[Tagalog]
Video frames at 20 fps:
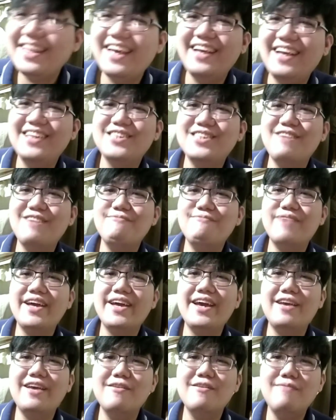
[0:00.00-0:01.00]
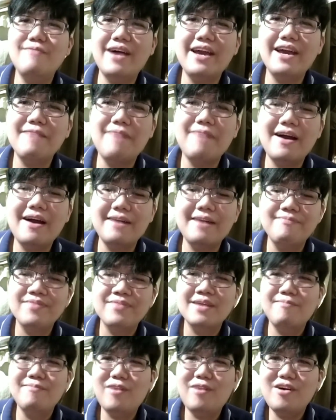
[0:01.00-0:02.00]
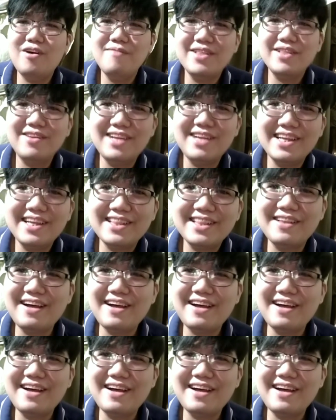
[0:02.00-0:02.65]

And syempre, yung mga iba, pa-comment ulit.